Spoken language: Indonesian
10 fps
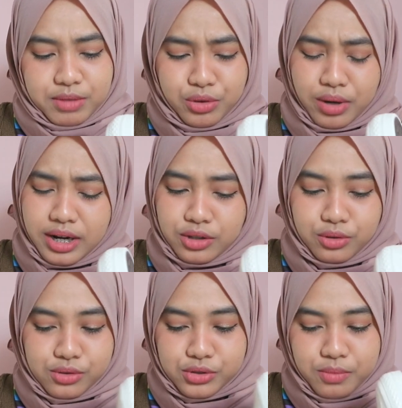bentukannya
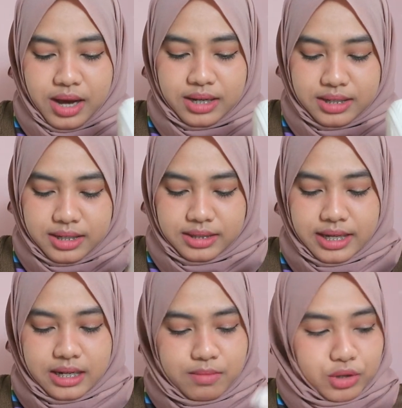tuh lucu banget
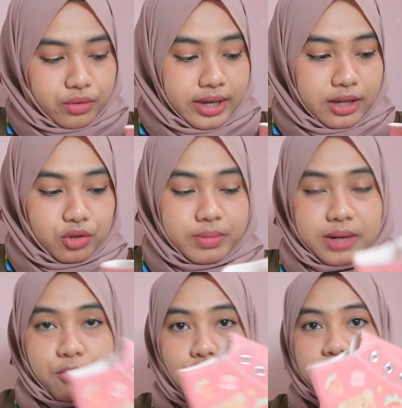jadi bentuknya itu
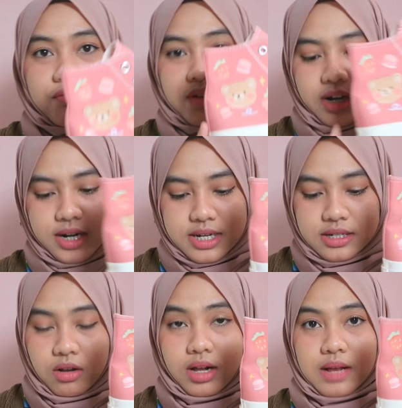mirip
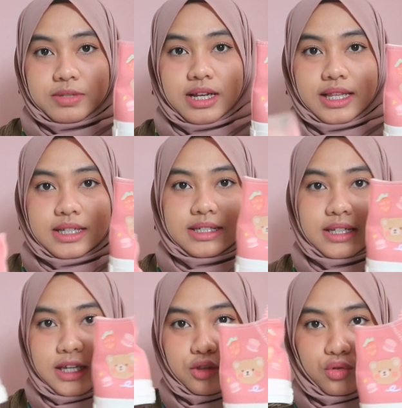converse kalau kalian bisa lihat di
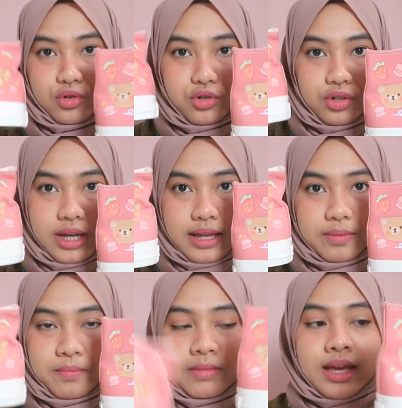sini tuh
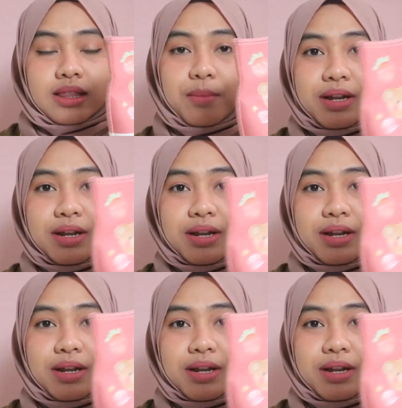lihat ya.